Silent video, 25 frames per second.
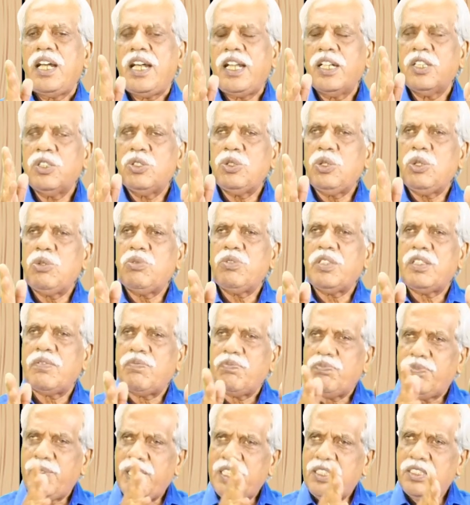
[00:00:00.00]
அது ஒருவன்
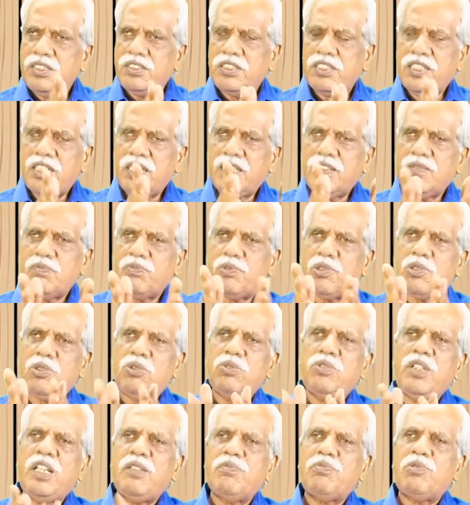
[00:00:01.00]
பெற்றான்
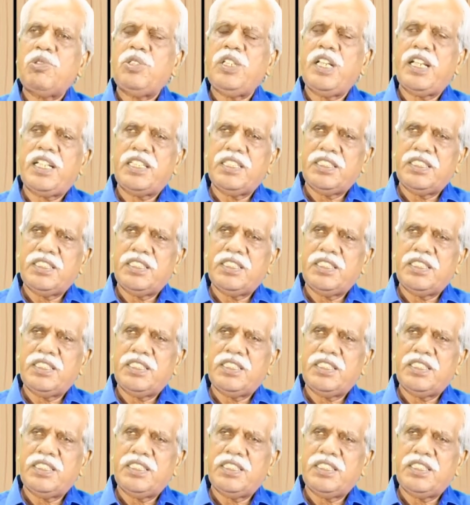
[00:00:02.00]
பொருள் வைப்புழி